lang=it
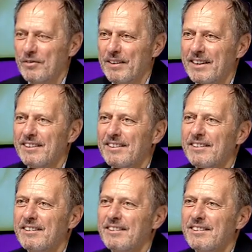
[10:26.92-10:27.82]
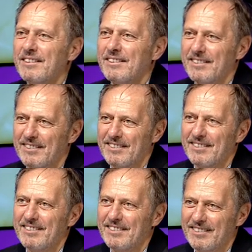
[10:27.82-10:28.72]
tagli anche quella voglia di
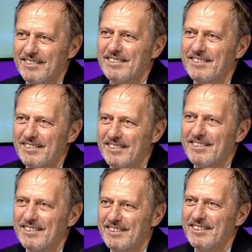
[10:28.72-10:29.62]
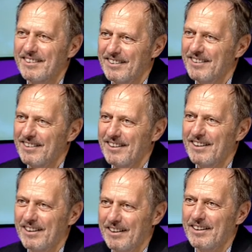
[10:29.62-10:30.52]
dolce e di zucchero che a
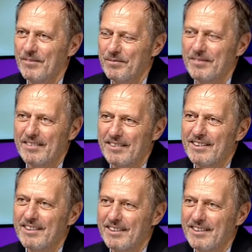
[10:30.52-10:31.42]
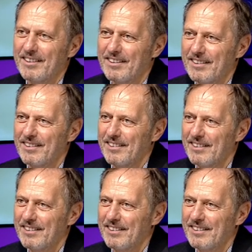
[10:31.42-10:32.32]
volte arriva, soprattutto dopo una
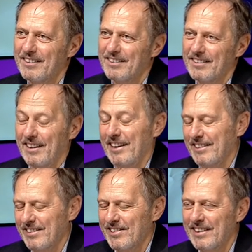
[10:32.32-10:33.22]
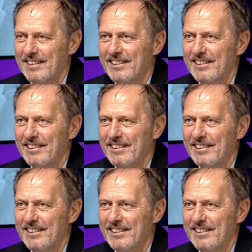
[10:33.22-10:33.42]
giornata stressante, eh, dopo